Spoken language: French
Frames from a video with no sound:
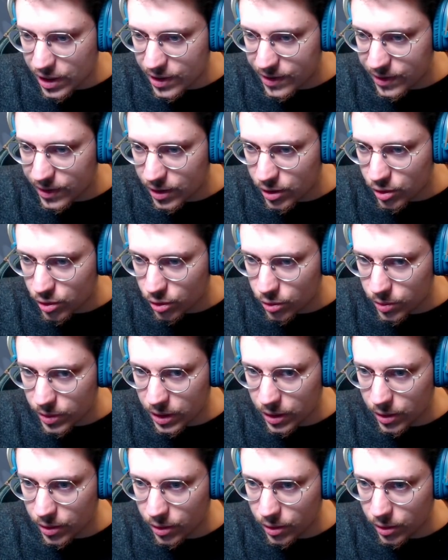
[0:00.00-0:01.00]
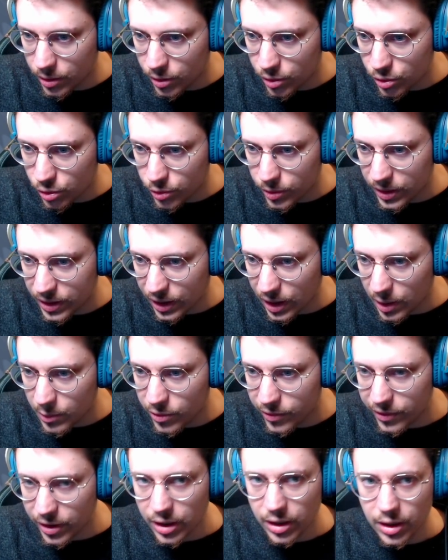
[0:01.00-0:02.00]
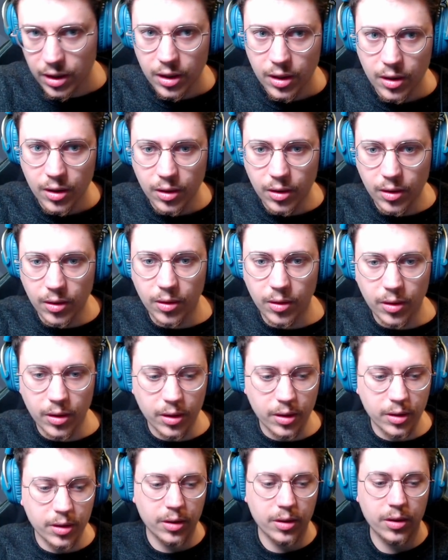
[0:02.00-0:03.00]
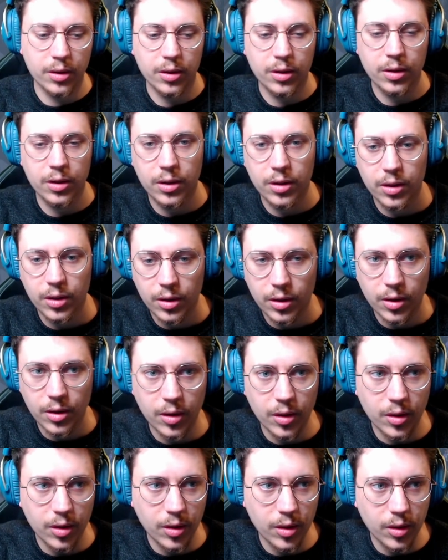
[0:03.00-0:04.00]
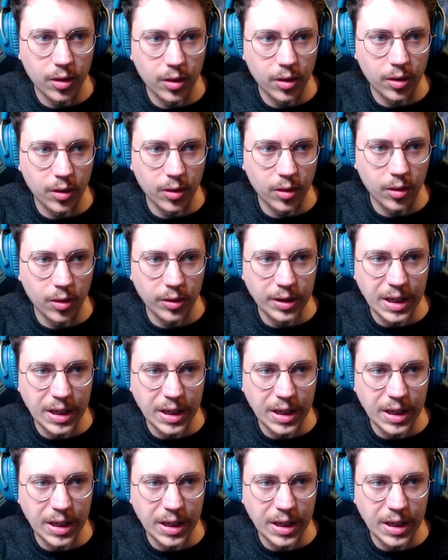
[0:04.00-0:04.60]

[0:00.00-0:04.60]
c'est, je suis, euh, je suis très mauvais en, euh, en,